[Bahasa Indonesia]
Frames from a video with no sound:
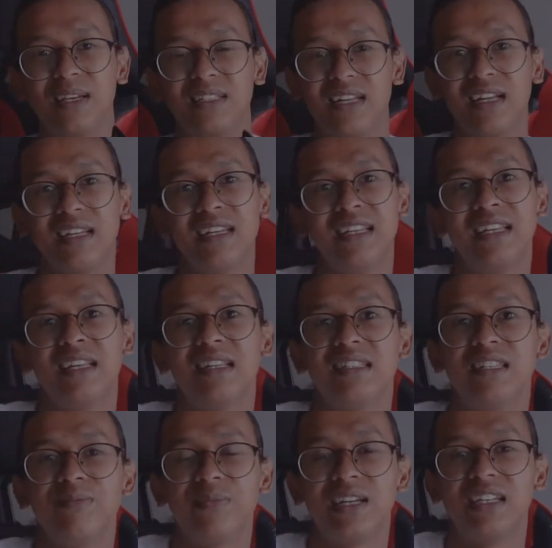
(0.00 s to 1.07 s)
biasanya
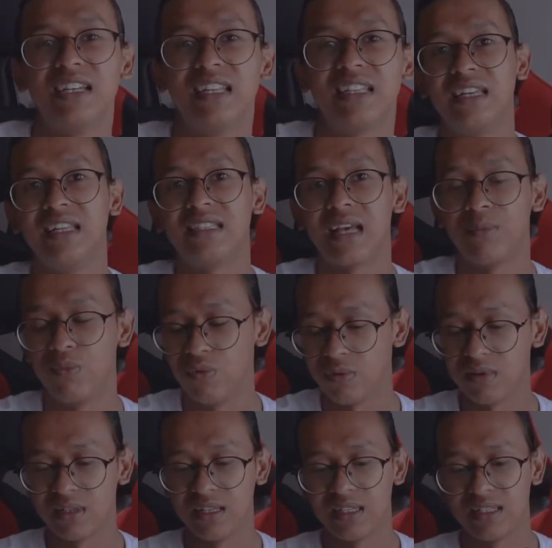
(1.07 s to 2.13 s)
disimpan di, di sabuk
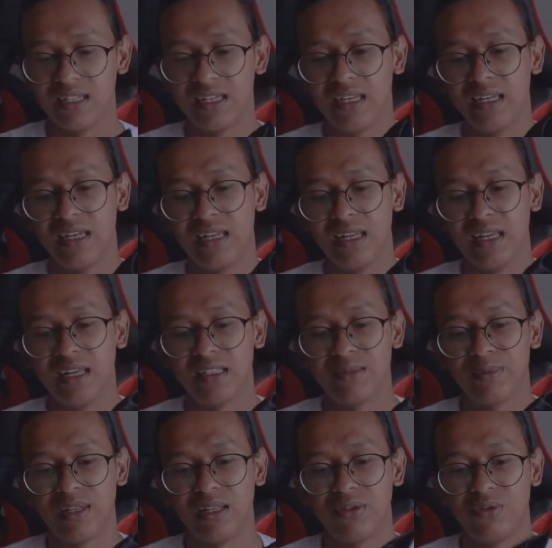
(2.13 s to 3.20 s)
jadi di
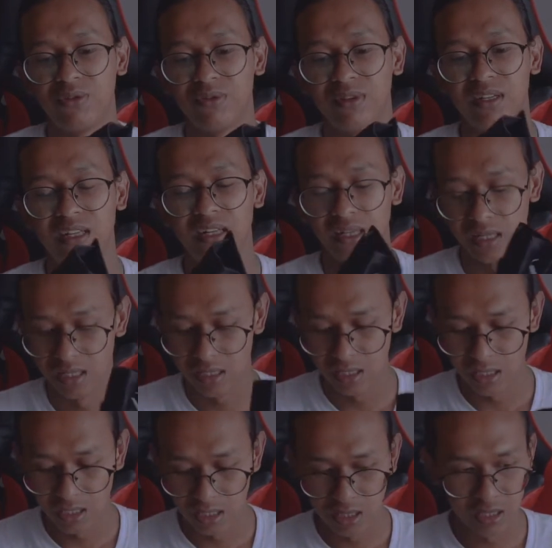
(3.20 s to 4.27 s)
seperti itu
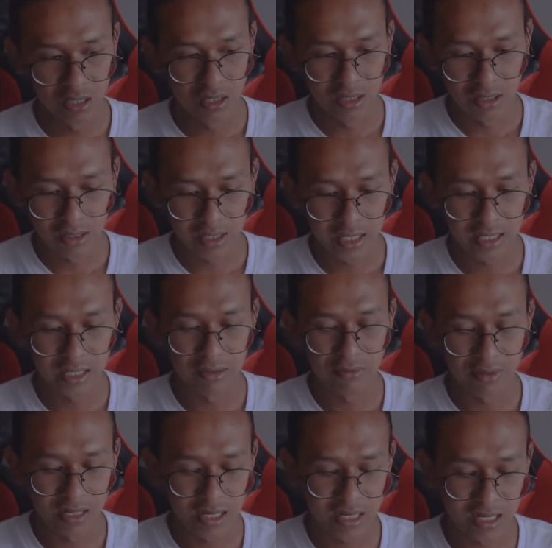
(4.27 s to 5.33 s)
oke ini
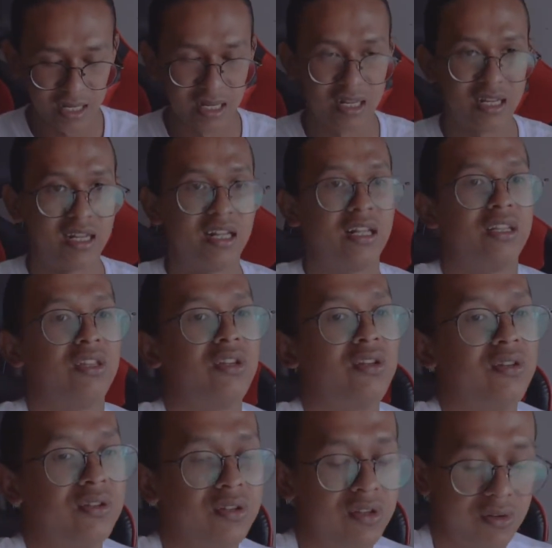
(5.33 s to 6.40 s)
udah
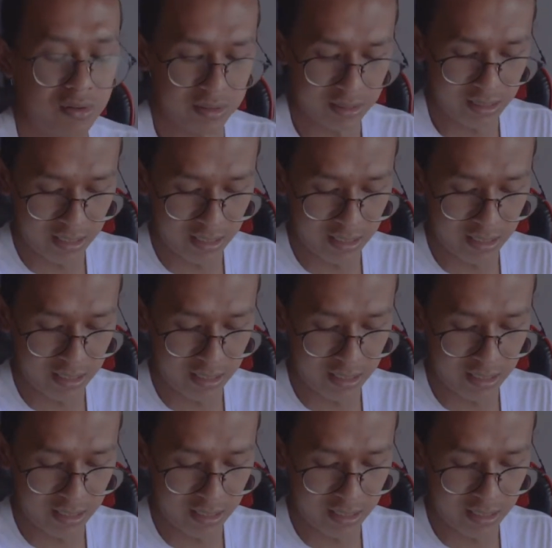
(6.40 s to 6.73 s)
terus